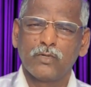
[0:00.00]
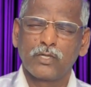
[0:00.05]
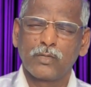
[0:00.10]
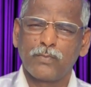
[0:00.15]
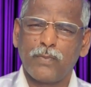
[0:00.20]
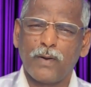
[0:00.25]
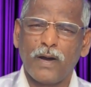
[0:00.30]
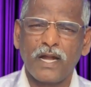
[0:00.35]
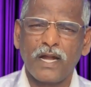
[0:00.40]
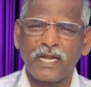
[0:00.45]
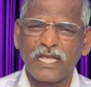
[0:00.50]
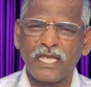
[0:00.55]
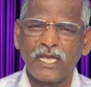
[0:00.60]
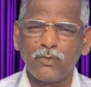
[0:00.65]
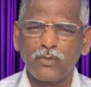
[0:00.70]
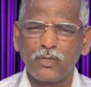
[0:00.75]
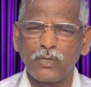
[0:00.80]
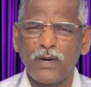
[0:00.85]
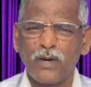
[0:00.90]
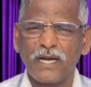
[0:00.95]
ஒரு
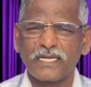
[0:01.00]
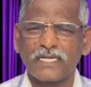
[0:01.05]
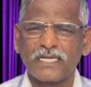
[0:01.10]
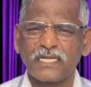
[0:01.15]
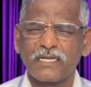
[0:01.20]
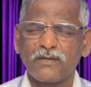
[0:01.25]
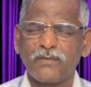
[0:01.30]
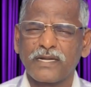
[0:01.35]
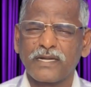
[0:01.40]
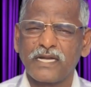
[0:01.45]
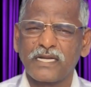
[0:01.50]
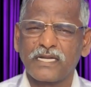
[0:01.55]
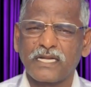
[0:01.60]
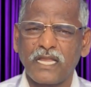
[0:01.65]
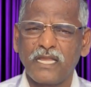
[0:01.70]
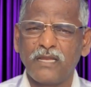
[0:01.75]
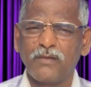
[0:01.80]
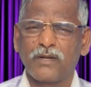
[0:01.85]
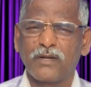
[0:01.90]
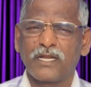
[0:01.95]
பானையை உருவாக்குறவர்கள்
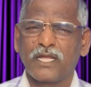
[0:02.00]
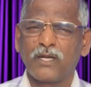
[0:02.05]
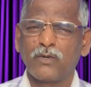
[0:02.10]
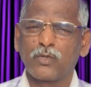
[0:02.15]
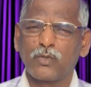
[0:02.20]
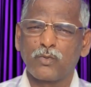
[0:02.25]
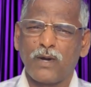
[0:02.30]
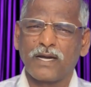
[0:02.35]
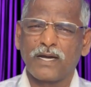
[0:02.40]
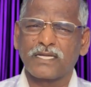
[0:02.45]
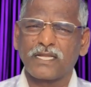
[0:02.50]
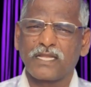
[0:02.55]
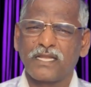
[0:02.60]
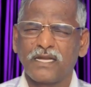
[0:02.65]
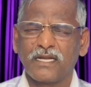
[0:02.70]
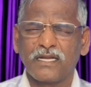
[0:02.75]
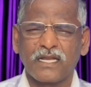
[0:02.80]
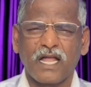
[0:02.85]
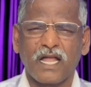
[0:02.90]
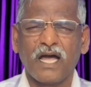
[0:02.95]
களிமண்ணை
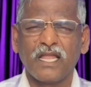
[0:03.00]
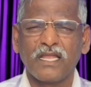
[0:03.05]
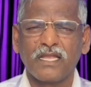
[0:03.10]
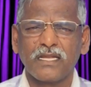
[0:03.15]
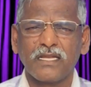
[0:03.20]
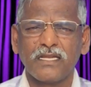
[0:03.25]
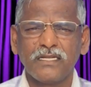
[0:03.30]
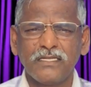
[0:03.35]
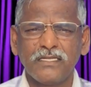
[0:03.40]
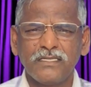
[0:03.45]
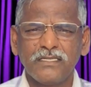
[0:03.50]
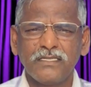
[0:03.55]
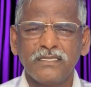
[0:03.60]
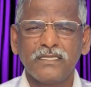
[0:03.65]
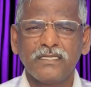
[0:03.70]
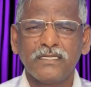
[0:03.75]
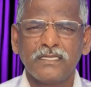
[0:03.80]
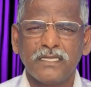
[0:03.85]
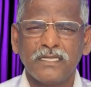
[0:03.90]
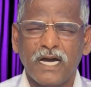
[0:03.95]
உருவாக்குதல் என்றால்
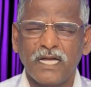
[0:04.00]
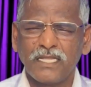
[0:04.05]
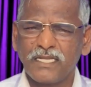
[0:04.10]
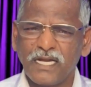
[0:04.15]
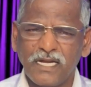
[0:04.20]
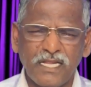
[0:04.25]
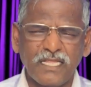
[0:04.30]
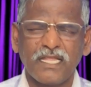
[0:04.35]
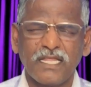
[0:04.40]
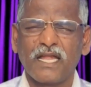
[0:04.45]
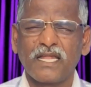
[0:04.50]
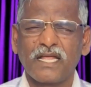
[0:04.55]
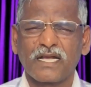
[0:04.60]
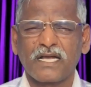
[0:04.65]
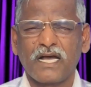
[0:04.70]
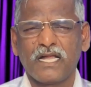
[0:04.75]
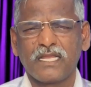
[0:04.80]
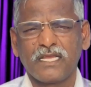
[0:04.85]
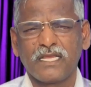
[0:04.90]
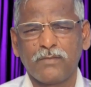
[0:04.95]
அது எளிதான
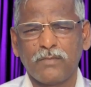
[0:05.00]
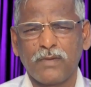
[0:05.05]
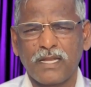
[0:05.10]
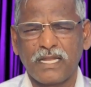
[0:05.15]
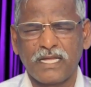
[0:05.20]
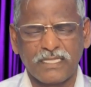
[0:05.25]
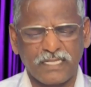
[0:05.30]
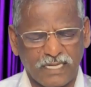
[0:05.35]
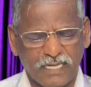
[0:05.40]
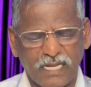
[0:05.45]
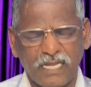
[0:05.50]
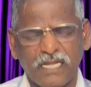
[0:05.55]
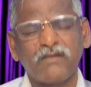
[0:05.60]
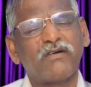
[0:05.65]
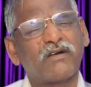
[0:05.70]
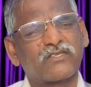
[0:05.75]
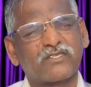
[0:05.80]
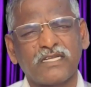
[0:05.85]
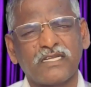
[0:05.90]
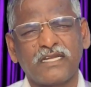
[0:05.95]
காரியம் அல்ல
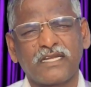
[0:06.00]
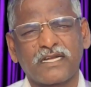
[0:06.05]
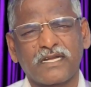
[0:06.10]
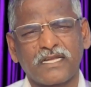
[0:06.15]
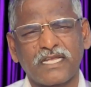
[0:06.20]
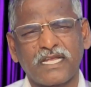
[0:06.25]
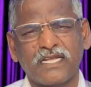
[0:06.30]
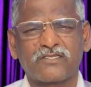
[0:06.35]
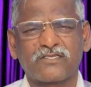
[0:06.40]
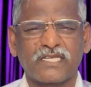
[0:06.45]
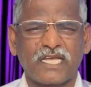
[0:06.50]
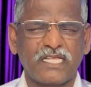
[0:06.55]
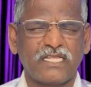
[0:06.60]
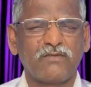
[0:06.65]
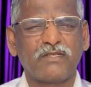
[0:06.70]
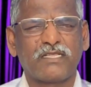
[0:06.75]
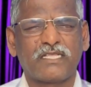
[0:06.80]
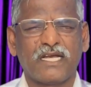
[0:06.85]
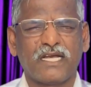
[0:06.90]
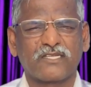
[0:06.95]
அதற்கெல்லாம் வசனம் இருக்கிறது என்
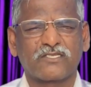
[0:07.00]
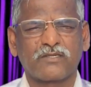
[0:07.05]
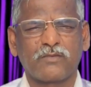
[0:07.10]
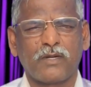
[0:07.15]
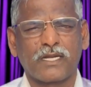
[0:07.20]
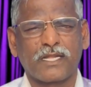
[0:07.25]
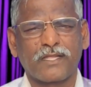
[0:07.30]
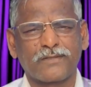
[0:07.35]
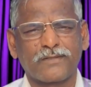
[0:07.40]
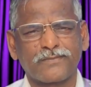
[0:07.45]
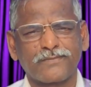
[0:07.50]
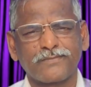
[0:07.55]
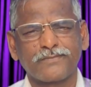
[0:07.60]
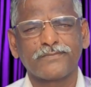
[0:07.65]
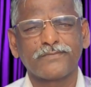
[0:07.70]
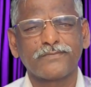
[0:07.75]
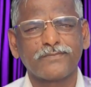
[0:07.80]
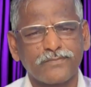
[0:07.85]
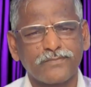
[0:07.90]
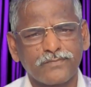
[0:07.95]
செய்தி வித்தியாசமானது
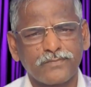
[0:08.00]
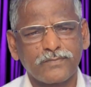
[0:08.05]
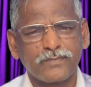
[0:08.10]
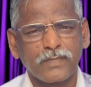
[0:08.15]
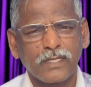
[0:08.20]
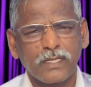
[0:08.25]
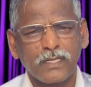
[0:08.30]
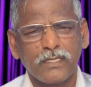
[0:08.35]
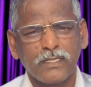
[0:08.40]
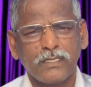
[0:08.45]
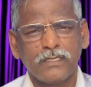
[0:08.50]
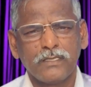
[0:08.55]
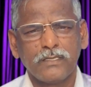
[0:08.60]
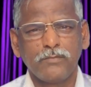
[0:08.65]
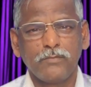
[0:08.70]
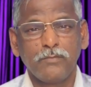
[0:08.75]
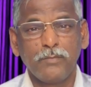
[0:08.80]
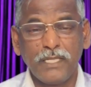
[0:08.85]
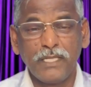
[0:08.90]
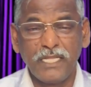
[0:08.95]

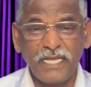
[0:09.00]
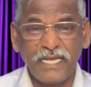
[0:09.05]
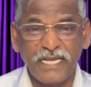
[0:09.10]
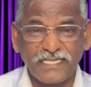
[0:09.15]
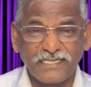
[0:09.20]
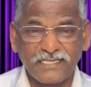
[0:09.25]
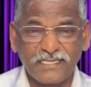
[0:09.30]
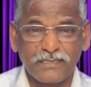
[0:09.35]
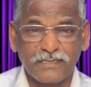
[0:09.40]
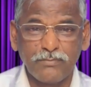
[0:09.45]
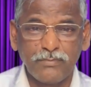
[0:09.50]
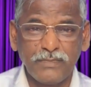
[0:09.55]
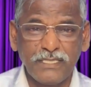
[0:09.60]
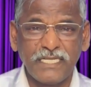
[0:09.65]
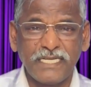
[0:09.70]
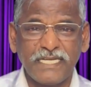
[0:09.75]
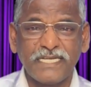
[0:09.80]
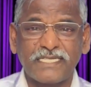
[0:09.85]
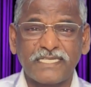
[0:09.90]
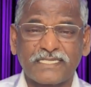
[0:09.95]
மிதிய
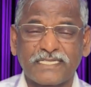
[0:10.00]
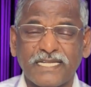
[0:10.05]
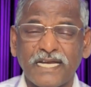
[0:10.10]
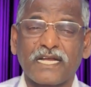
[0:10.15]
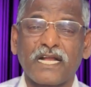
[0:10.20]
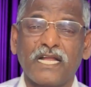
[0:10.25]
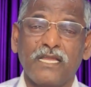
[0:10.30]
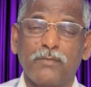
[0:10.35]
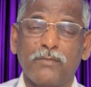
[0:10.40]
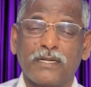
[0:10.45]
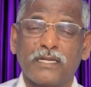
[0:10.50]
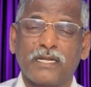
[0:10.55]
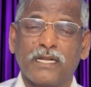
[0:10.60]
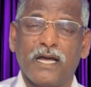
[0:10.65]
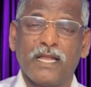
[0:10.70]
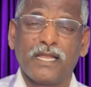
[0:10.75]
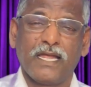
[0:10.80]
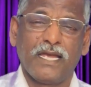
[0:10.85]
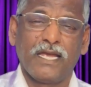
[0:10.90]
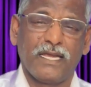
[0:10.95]
மிதியிட்ட
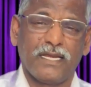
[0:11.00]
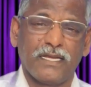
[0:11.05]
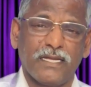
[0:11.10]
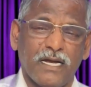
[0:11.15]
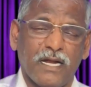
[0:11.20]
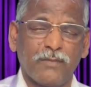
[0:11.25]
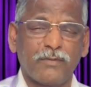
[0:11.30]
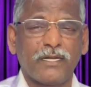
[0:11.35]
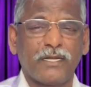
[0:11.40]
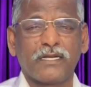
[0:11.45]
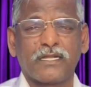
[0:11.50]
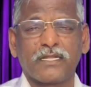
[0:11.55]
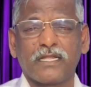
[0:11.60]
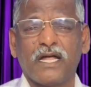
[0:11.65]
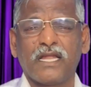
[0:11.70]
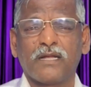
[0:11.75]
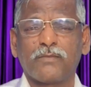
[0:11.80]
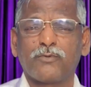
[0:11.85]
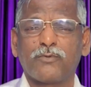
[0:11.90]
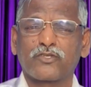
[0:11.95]
களிமண்ணாலே
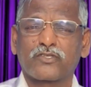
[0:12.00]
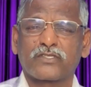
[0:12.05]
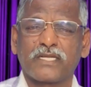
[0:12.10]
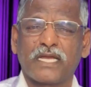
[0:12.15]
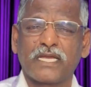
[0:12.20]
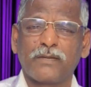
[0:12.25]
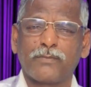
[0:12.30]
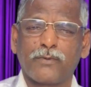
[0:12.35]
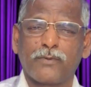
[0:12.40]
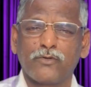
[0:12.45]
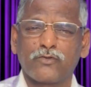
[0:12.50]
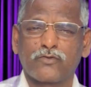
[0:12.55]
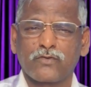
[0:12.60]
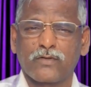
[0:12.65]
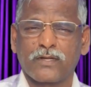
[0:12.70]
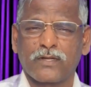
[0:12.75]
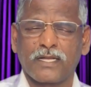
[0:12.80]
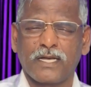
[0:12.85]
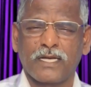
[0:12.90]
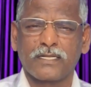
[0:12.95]
அப்படின்றதான் அப்போஸ்னாகி
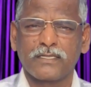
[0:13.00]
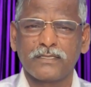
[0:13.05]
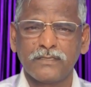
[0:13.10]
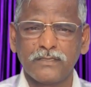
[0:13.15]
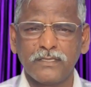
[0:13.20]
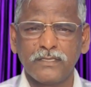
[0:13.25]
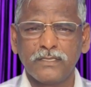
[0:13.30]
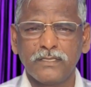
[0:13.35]
போல் சொல்றார்